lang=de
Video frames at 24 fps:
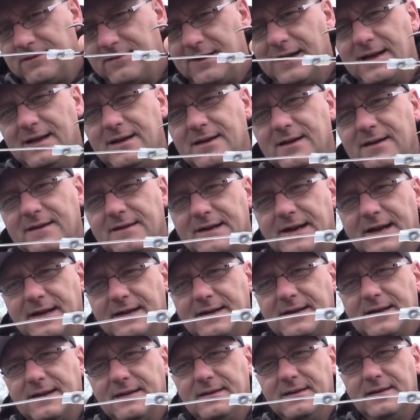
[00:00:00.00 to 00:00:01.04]
Waller
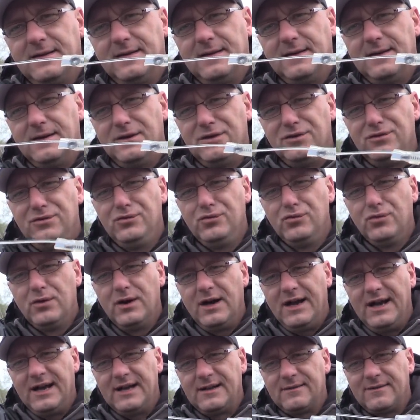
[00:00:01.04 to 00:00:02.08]
gezeigt hat,
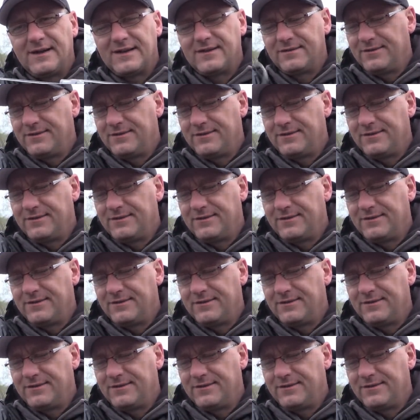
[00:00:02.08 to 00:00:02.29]
nur etwas